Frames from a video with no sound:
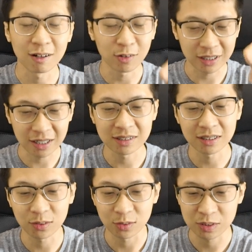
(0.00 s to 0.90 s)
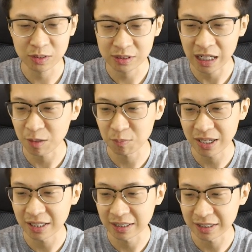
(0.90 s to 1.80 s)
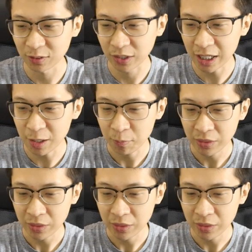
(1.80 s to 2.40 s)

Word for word: Kalau kita kejar terus, cakep banget, oke? Okay?